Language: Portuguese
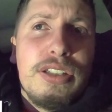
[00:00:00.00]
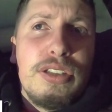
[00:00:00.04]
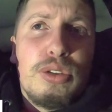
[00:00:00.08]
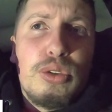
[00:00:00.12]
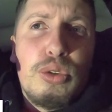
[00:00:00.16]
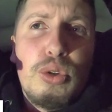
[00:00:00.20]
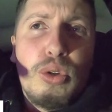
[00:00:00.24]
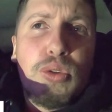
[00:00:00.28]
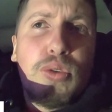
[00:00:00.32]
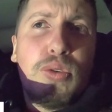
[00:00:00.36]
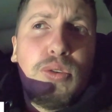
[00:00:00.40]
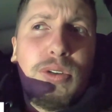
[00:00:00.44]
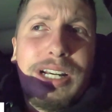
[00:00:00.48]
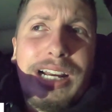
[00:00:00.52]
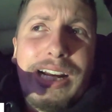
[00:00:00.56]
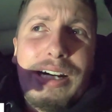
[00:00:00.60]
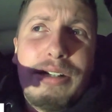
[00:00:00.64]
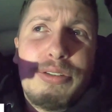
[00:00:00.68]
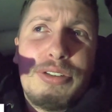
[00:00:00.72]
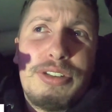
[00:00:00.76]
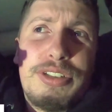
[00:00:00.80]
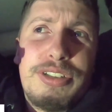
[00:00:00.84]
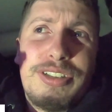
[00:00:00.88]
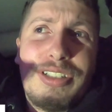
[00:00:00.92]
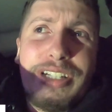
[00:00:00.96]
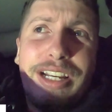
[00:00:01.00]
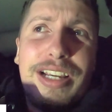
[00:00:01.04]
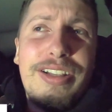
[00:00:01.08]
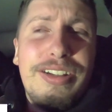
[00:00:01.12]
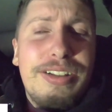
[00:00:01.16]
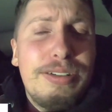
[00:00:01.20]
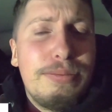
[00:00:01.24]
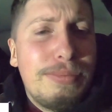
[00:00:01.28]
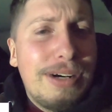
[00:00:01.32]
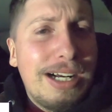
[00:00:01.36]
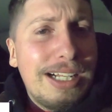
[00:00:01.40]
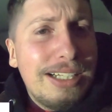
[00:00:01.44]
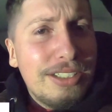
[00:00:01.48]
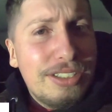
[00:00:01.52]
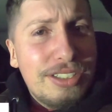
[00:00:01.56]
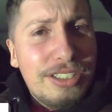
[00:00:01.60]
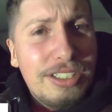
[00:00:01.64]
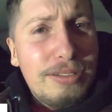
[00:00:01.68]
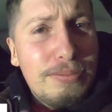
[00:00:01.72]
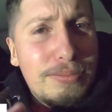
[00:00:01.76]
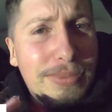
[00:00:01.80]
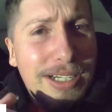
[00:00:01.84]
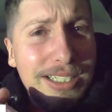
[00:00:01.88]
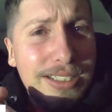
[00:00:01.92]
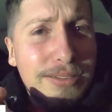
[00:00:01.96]
Tô com o carro cheio de mala,
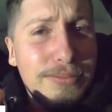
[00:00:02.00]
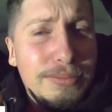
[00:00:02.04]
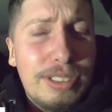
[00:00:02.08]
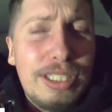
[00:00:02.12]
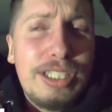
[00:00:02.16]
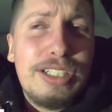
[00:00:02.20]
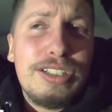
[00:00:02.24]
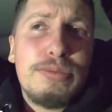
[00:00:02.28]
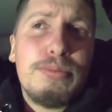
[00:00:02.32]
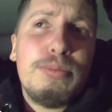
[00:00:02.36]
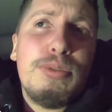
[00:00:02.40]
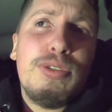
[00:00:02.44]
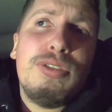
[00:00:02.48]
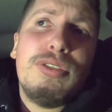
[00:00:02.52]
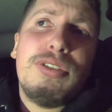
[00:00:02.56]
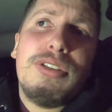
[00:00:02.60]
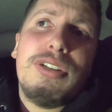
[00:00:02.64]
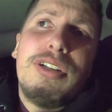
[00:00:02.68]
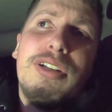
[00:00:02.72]
cheio de mala mesmo.